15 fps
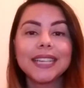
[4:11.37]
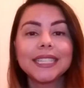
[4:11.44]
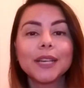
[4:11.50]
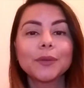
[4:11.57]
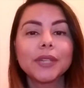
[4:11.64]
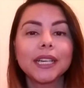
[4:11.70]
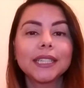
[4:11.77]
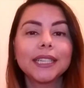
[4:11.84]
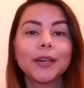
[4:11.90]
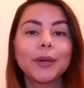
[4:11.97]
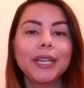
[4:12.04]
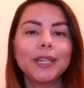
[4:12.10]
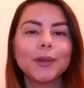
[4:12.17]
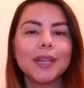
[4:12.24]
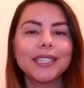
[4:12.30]
A segunda
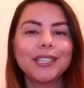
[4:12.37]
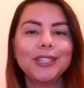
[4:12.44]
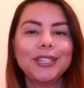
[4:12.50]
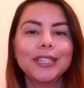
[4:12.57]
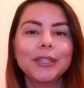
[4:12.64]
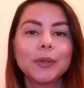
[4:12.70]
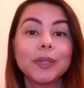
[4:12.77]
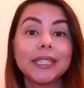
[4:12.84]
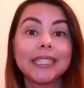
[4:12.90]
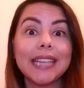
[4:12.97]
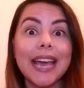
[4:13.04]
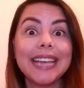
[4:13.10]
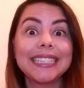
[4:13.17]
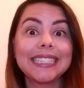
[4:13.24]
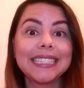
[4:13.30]
categoria do Assistidos
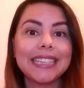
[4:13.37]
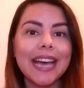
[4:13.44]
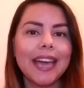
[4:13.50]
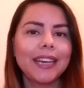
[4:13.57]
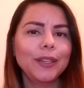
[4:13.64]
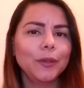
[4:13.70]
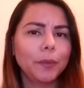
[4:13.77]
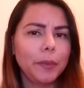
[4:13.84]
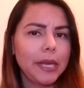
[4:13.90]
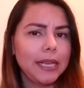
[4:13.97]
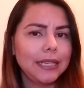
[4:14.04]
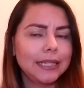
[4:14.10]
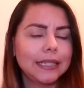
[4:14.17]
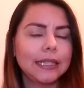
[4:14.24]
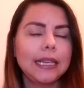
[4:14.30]
é Série do
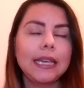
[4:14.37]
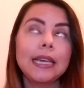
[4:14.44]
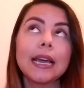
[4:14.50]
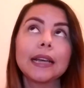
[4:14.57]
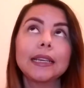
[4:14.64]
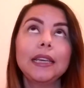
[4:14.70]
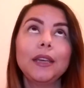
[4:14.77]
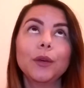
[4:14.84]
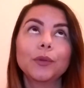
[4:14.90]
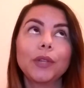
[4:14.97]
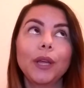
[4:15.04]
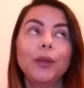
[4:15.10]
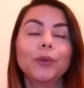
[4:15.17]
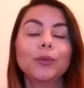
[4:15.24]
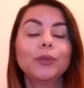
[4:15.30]
Mês. E aqui eu
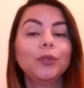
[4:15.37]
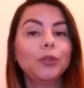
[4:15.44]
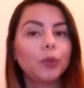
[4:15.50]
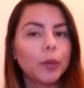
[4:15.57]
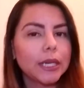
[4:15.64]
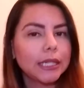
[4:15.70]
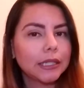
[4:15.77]
tenho duas